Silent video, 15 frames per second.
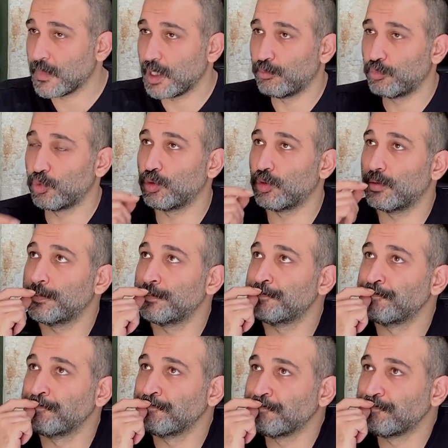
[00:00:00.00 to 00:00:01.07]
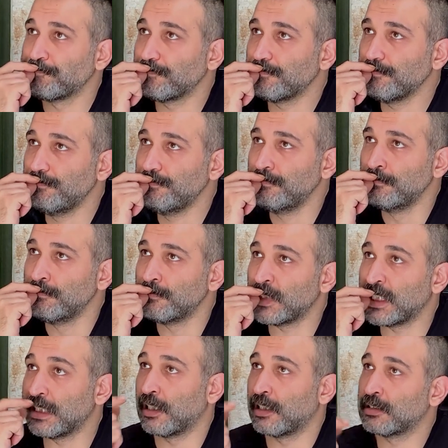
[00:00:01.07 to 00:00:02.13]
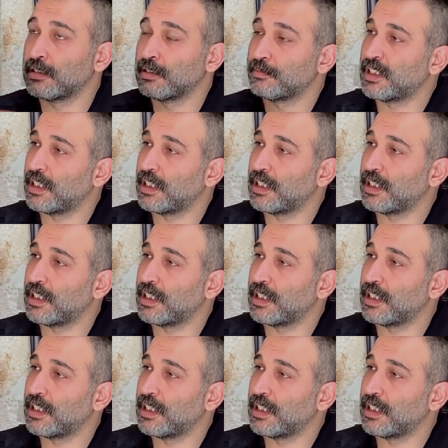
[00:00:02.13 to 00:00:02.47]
Bu inandığım